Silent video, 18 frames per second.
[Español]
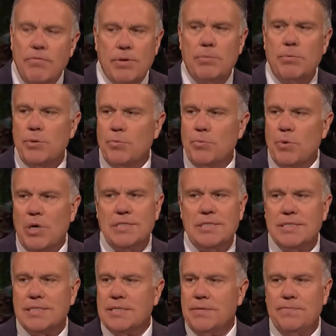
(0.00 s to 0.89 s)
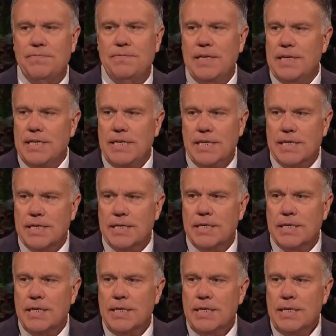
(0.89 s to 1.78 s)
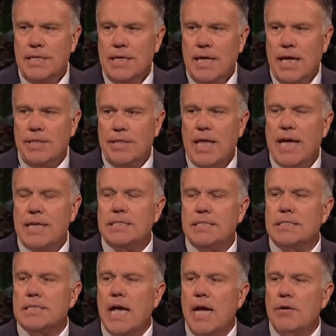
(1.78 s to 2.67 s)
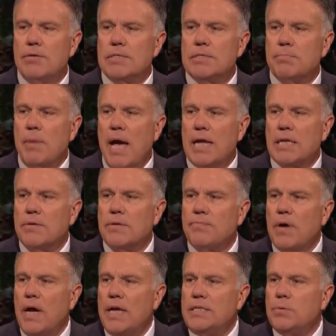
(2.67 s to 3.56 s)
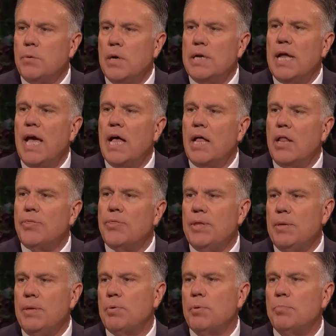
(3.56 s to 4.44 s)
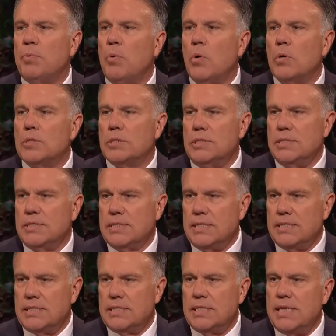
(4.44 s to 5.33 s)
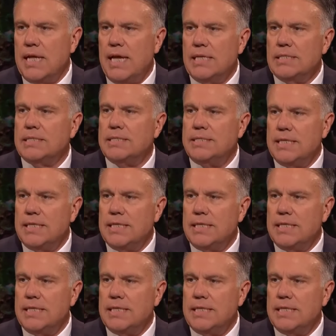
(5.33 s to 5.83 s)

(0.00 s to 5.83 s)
Todos desean pertenecer y esto aumenta de manera insana en el mundo digital,